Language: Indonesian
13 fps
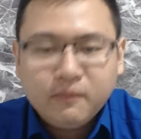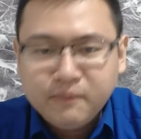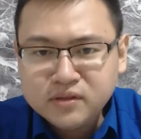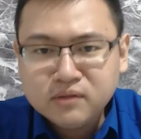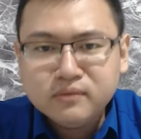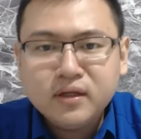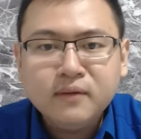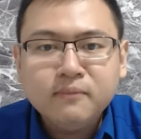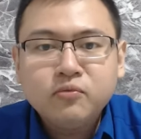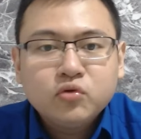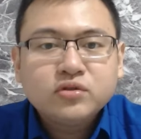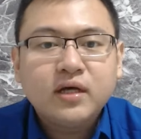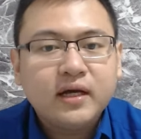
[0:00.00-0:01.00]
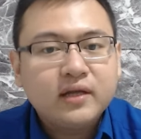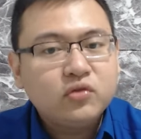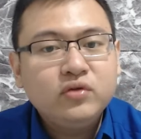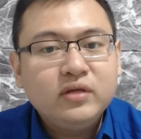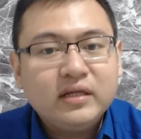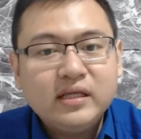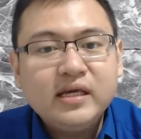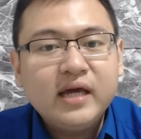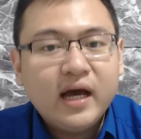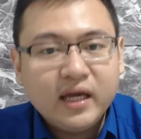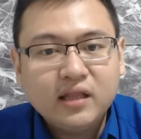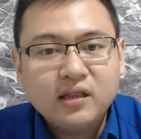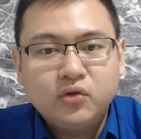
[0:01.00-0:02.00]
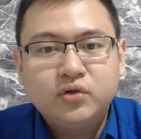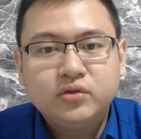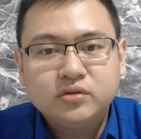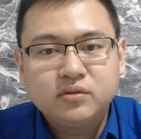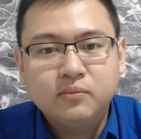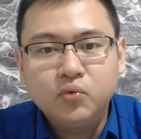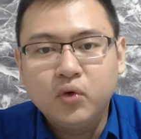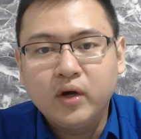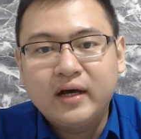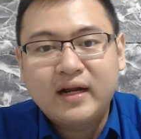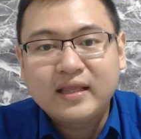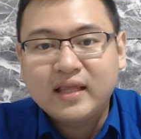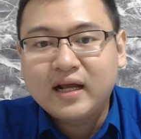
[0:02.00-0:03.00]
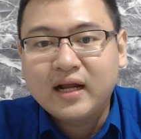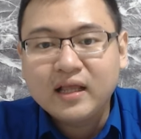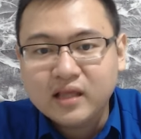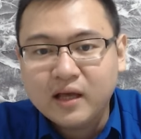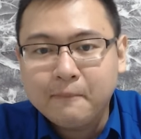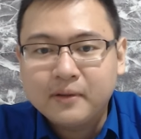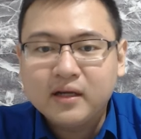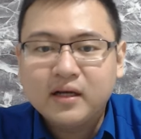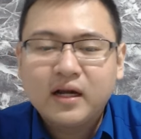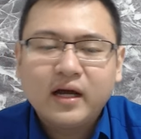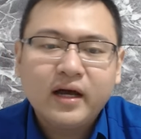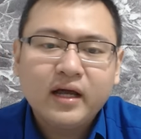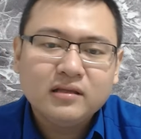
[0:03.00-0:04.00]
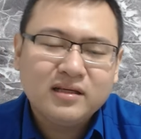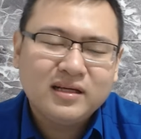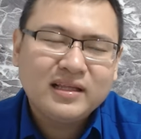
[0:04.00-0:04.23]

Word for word: Tapi sebenarnya bursa itu nyediain loh sebuah rata-rata pergerakan